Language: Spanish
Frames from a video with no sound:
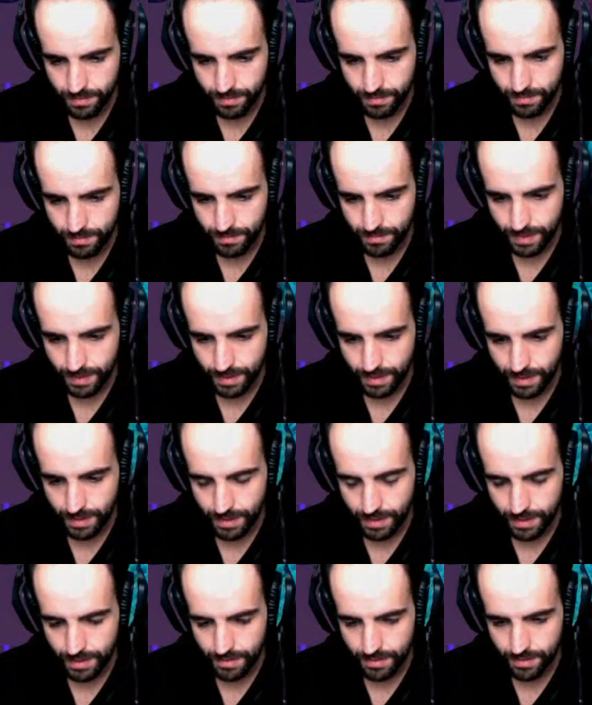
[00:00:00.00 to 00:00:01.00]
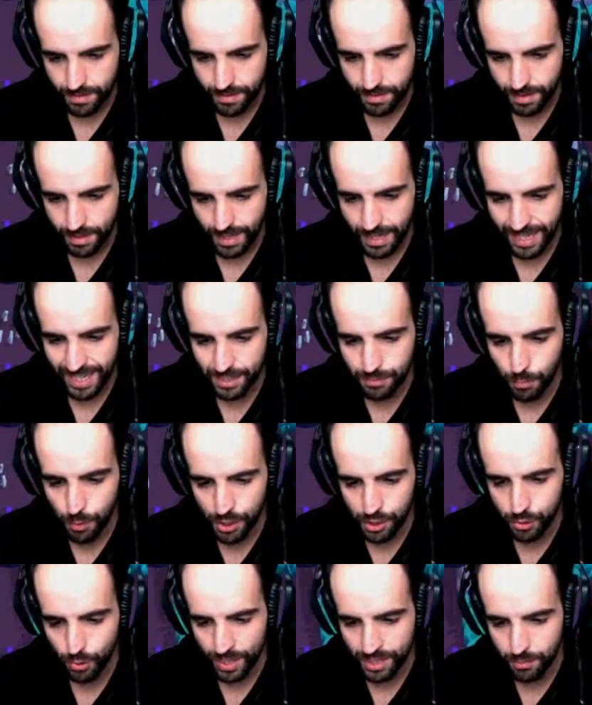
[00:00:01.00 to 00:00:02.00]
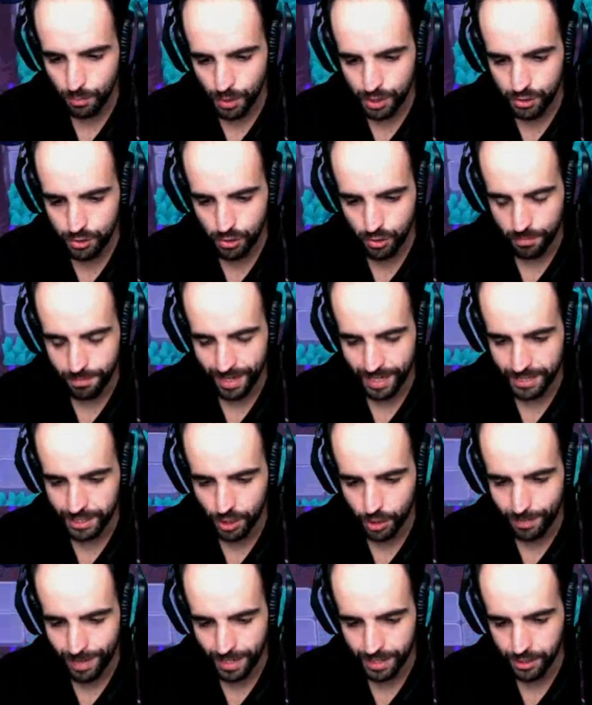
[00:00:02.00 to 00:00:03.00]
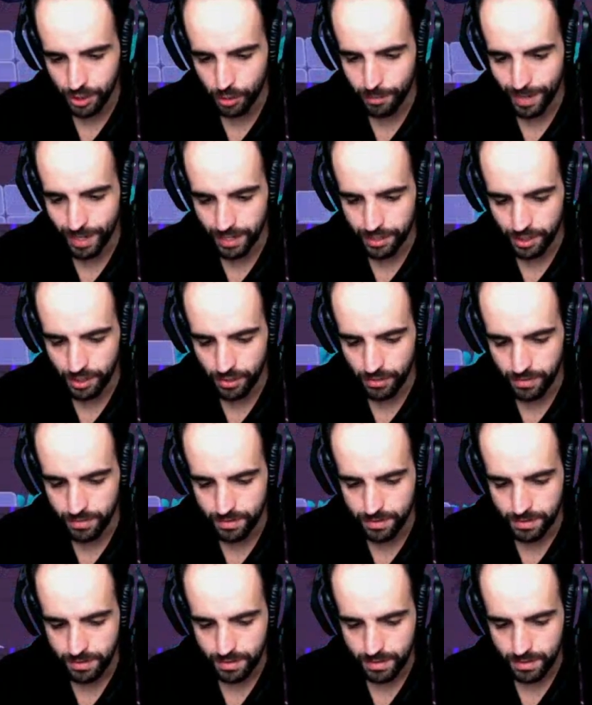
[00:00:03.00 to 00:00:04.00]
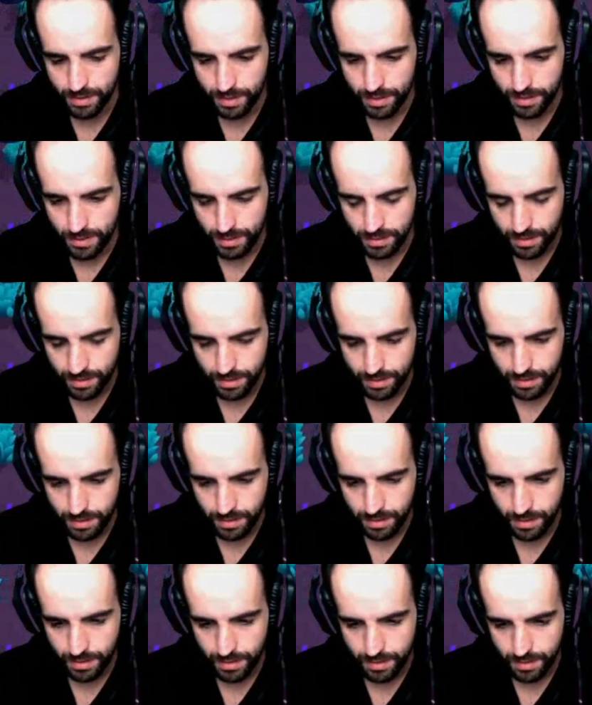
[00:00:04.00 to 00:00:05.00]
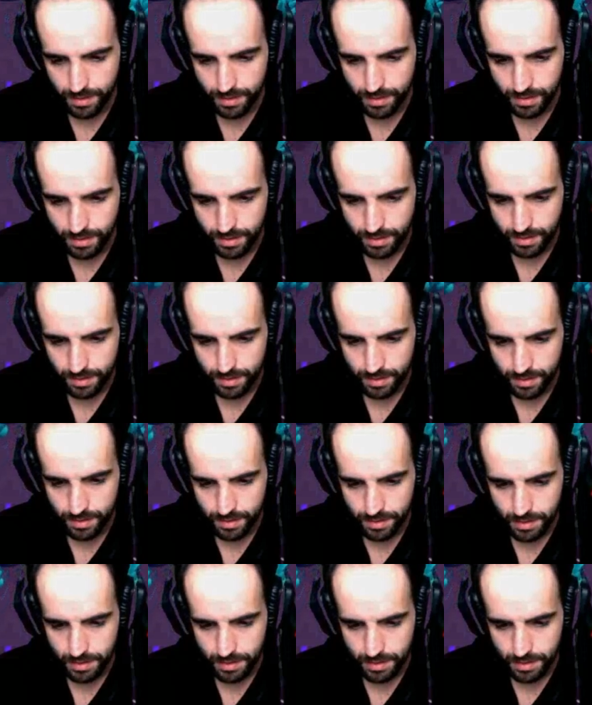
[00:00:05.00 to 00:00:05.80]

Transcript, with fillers: Eh, vale, eh... Aquí ah, has muerto, has muerto. Me retiro, me retiro, me, me he muerto. Me ha matado ahí los campers.